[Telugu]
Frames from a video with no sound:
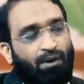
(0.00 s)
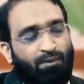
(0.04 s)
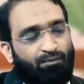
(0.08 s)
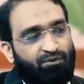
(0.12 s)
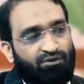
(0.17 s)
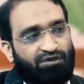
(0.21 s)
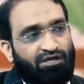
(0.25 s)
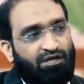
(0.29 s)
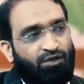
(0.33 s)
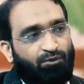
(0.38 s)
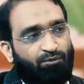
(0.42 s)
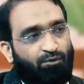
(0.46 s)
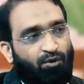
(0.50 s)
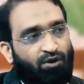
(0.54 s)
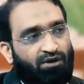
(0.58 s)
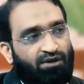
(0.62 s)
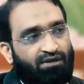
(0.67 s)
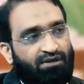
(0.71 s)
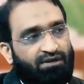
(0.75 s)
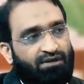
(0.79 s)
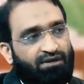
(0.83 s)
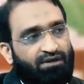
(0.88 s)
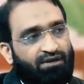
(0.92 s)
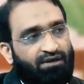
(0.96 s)
అప్పు
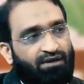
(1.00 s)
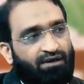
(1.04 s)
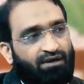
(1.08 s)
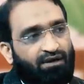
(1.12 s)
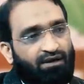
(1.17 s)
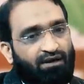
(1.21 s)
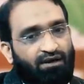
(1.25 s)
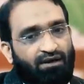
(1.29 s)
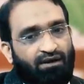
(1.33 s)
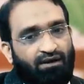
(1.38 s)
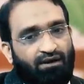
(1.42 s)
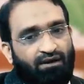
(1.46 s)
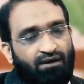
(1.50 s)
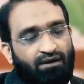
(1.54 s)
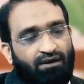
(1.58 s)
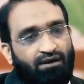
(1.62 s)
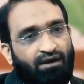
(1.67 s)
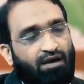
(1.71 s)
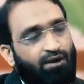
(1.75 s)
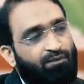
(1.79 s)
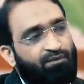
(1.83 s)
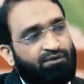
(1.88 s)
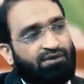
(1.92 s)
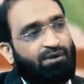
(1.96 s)
తీరిపోవాలి
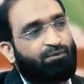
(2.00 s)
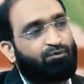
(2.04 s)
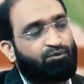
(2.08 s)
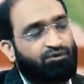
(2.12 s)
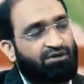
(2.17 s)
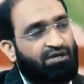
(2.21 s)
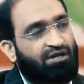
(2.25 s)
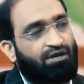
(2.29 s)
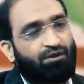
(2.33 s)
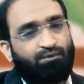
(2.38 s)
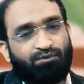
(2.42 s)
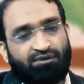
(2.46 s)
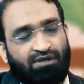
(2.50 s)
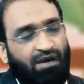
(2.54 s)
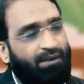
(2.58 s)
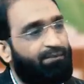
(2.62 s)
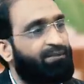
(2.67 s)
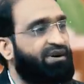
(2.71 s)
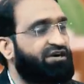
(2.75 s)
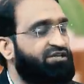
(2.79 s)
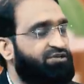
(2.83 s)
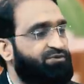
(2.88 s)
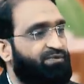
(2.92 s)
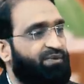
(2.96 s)
లేకపోతే అప్పు తీరకపోతే
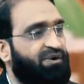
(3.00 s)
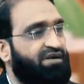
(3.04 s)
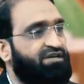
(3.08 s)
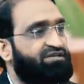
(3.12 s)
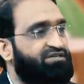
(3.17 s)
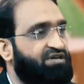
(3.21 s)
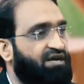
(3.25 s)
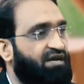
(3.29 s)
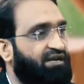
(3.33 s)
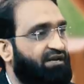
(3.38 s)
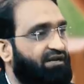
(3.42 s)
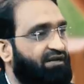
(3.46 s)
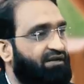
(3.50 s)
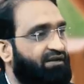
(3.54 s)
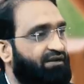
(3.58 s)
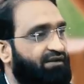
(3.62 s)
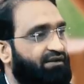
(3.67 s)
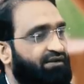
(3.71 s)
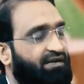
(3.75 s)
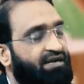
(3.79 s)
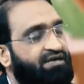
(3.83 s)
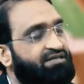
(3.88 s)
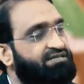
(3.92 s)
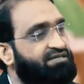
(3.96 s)
అమ్మాయి నుంచి పెళ్లి చేయాలి
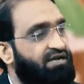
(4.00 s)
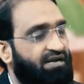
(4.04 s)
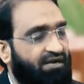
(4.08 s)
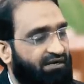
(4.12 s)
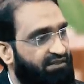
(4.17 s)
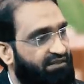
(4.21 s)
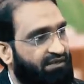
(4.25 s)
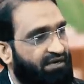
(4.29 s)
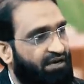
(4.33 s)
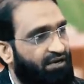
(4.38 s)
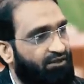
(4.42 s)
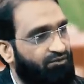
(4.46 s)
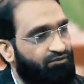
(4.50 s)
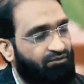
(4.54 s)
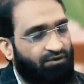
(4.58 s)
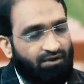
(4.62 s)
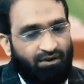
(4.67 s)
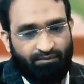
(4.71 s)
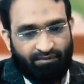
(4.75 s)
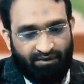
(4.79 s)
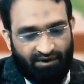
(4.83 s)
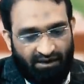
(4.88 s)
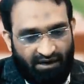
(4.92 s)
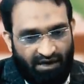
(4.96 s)
ఏం చేయాలో అర్థం కాదు
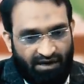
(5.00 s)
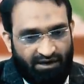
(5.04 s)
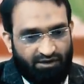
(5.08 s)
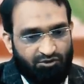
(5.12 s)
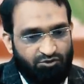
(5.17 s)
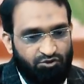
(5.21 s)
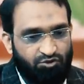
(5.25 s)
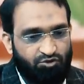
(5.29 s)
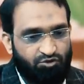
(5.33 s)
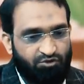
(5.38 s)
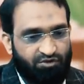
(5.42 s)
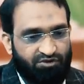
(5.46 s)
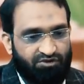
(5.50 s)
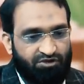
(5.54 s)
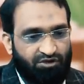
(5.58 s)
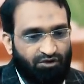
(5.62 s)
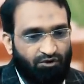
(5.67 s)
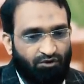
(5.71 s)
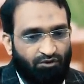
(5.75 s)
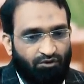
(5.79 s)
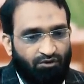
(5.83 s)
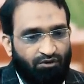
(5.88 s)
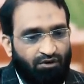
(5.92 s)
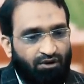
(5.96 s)
మరి ఇలాంటి
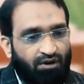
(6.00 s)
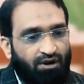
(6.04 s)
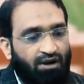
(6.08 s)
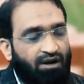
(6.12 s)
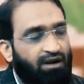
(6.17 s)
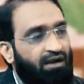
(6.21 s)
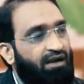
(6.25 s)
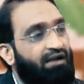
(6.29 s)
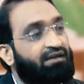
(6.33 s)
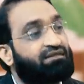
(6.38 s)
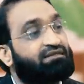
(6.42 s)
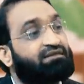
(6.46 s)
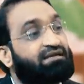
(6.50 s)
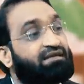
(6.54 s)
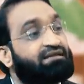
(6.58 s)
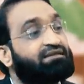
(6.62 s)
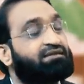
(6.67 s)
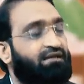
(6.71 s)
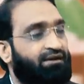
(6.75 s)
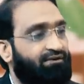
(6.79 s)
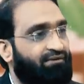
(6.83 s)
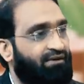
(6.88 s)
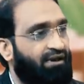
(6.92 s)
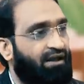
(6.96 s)
సిచ్యువేషన్లో
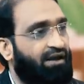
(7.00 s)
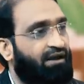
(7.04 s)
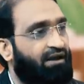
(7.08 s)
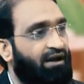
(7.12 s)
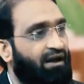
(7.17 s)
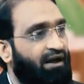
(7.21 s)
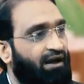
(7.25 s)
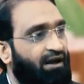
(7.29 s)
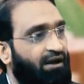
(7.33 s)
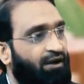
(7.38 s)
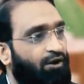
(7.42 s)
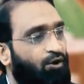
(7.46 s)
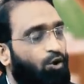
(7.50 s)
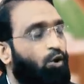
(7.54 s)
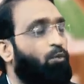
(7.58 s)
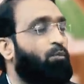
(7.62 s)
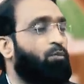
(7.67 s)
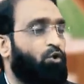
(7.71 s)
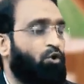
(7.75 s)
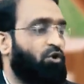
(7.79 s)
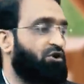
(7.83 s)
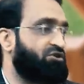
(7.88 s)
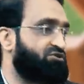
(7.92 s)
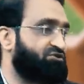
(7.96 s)
గత్యంతరం లేక
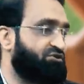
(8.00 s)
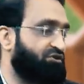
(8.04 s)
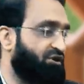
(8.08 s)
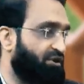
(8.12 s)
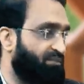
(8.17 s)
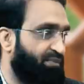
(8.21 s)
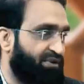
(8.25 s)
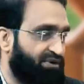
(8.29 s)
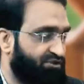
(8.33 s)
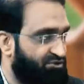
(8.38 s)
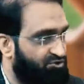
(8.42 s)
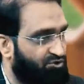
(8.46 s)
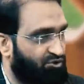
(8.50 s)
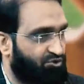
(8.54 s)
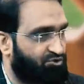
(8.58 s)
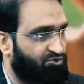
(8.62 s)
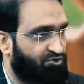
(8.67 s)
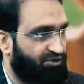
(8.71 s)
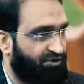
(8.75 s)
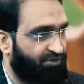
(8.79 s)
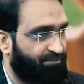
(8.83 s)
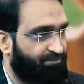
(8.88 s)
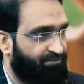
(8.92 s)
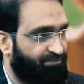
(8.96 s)
ఒప్పుకోవాల్సిన పరిస్థితి
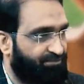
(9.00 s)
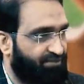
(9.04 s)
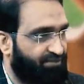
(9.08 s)
వస్తుంది